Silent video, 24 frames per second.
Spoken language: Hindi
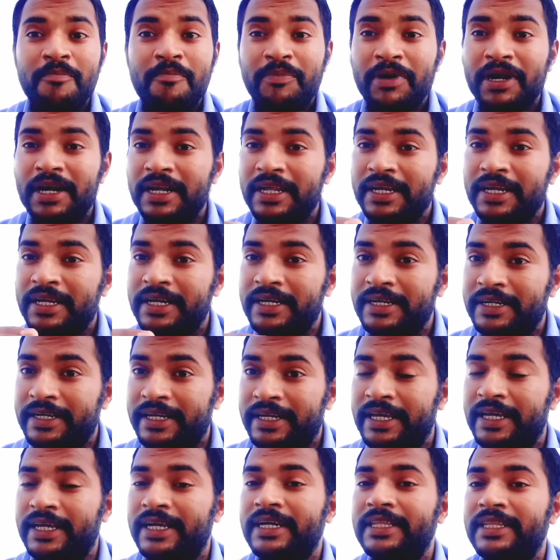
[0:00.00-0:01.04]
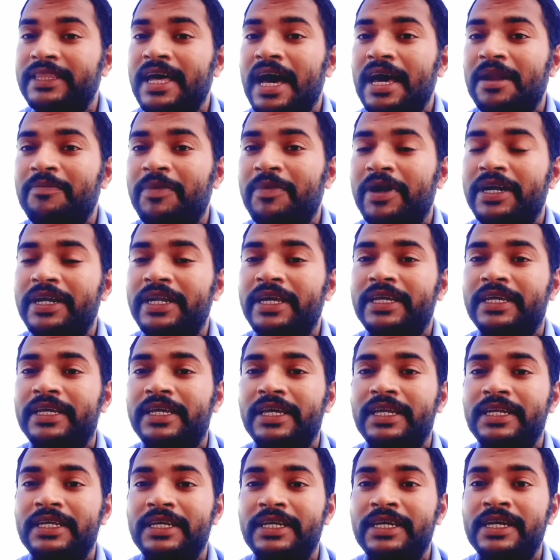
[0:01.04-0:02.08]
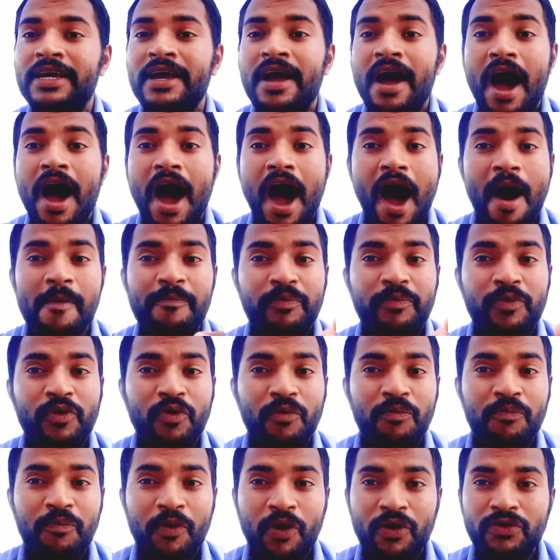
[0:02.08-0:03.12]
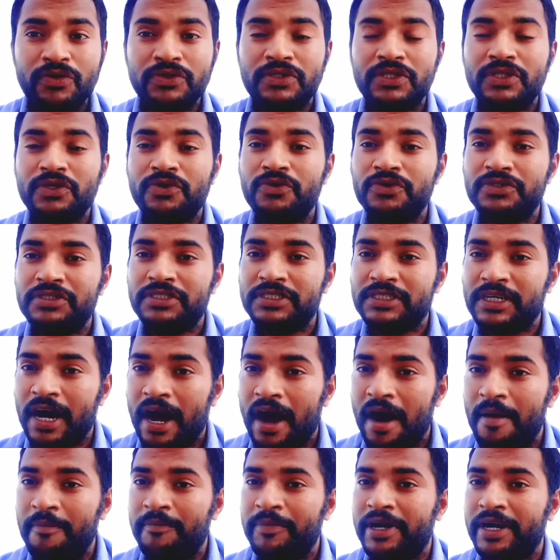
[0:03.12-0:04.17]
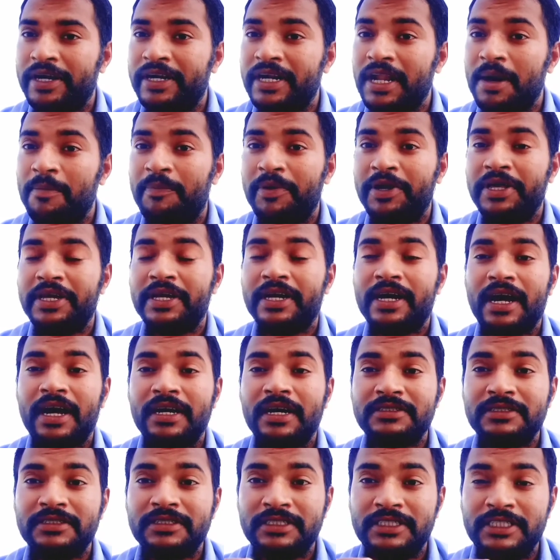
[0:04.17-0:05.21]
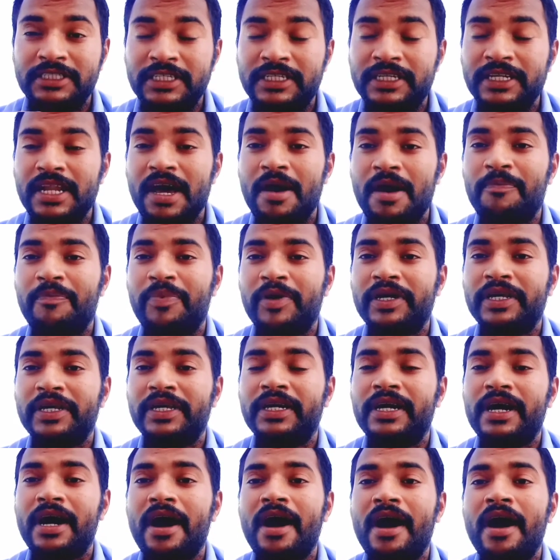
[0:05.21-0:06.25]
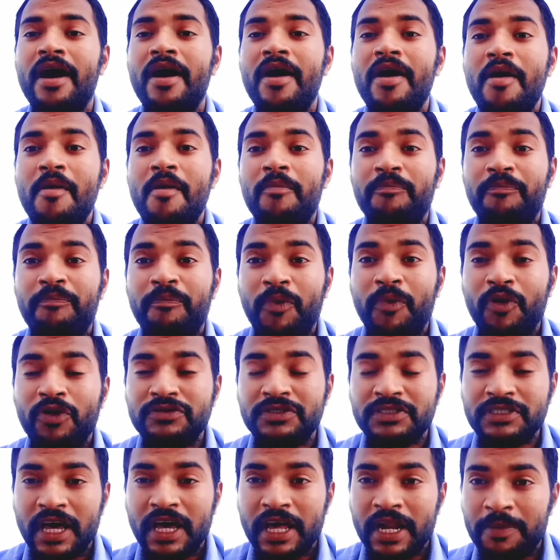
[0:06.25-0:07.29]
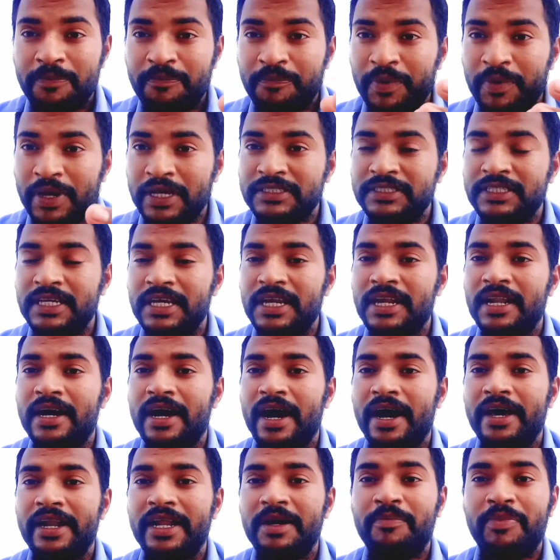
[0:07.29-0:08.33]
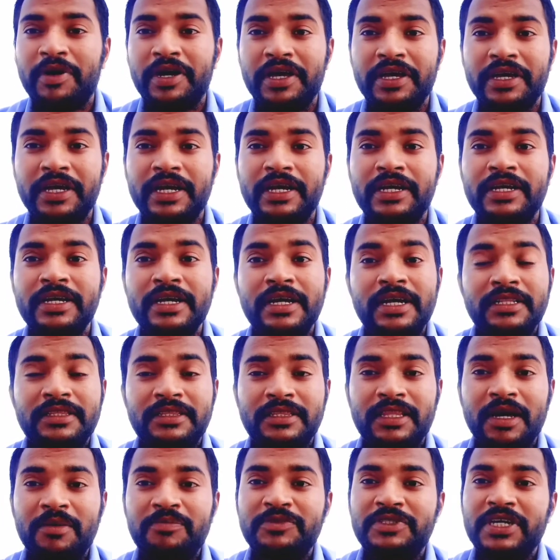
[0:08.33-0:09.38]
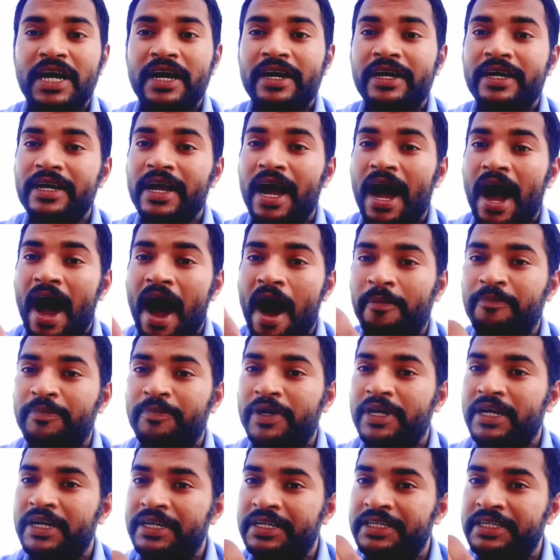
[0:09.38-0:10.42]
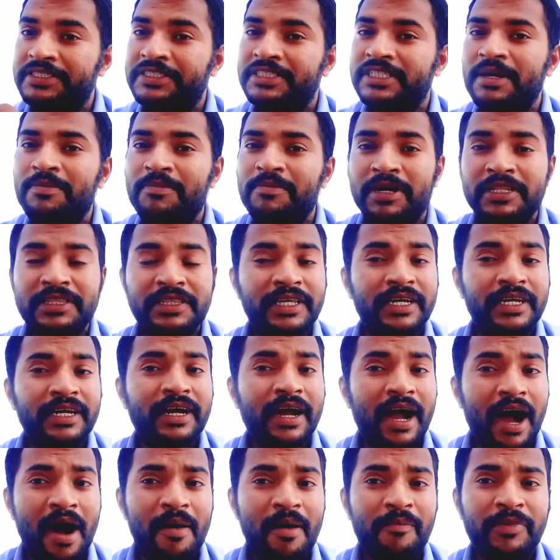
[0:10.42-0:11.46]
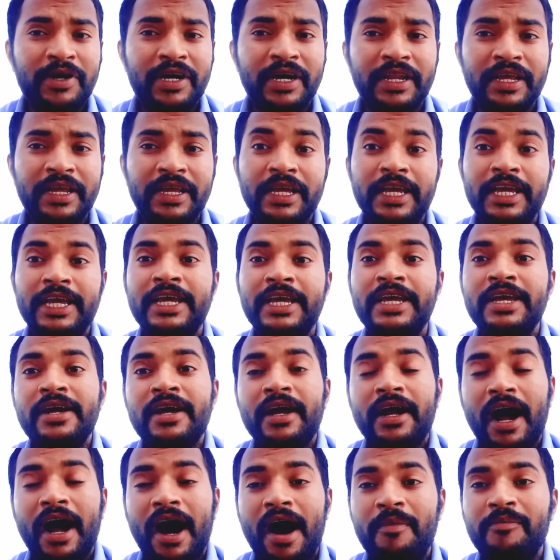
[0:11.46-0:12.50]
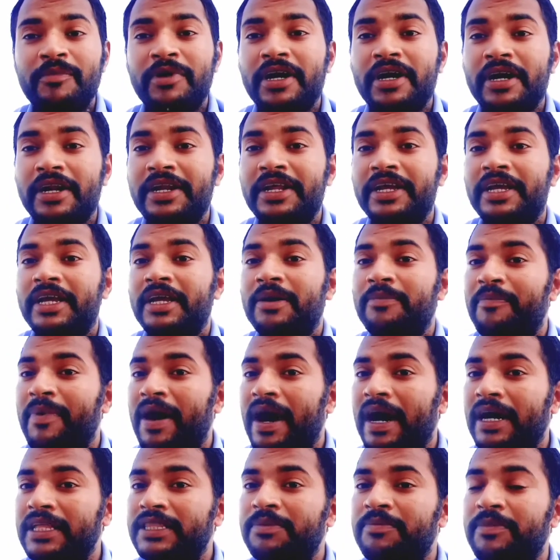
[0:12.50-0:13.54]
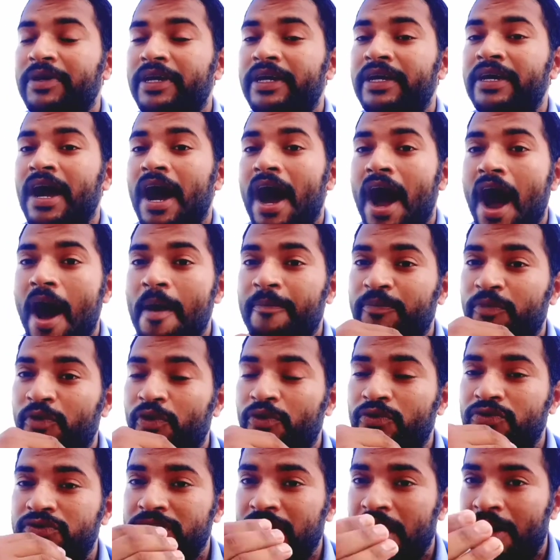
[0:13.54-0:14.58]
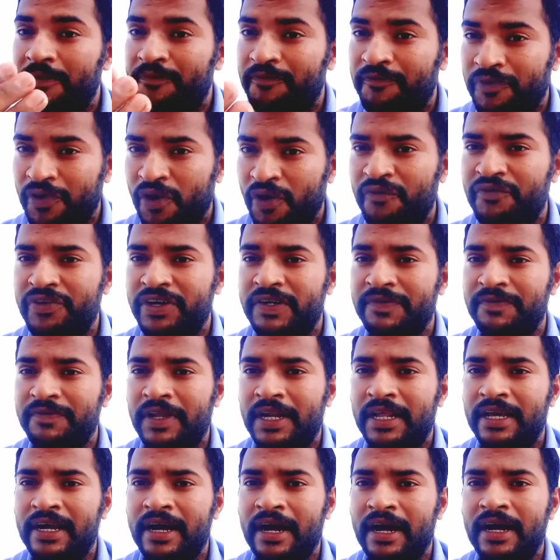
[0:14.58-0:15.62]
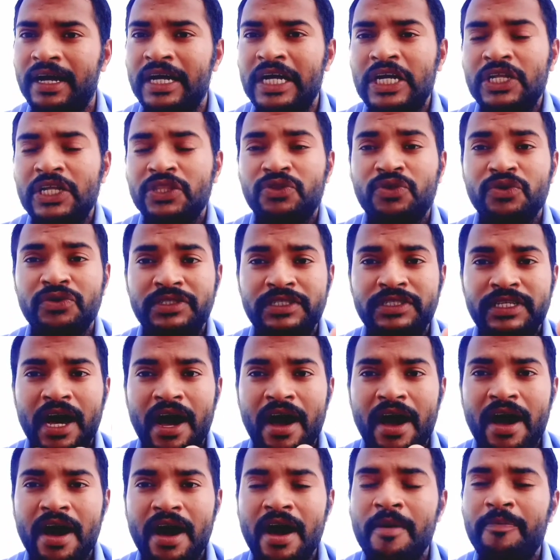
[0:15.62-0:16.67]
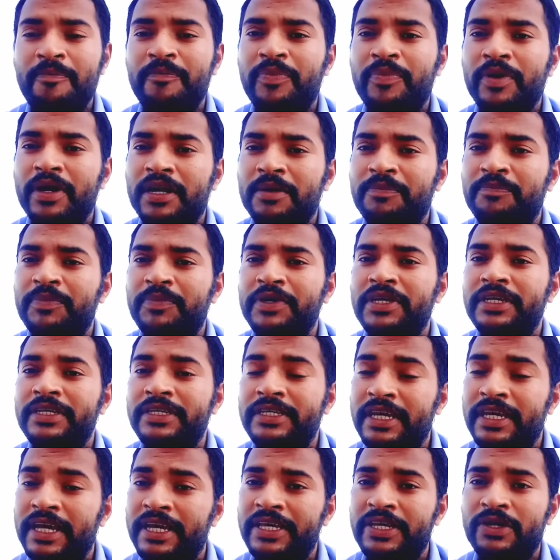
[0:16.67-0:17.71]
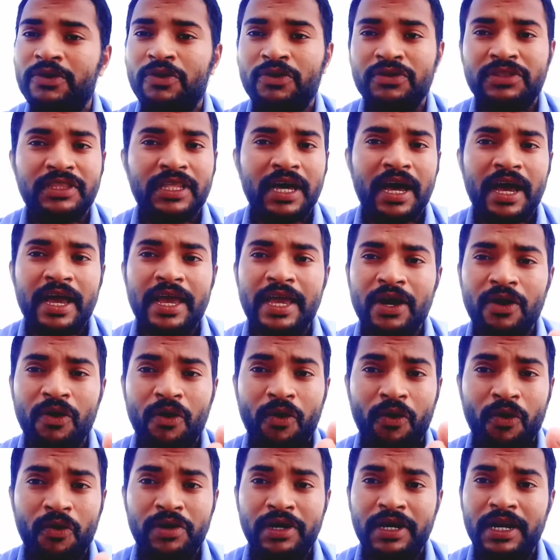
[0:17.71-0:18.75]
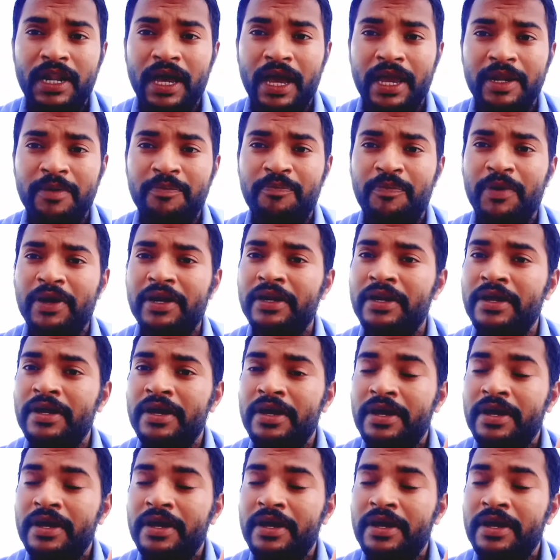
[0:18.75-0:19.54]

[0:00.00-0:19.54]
पर लेकिन ठेकेदार बनने के लिए आपको बहुत कुछ काम करना पड़ेगा सीखना पड़ेगा बहुत सारे पैसे लगाने पड़ेंगे तब जाके आपके नीचे बंदे काम करेंगे काम करने के बाद में आपको उसका प्रॉफिट मिलेगा तो यहाँ पर भी यही होता है ऑनलाइन पर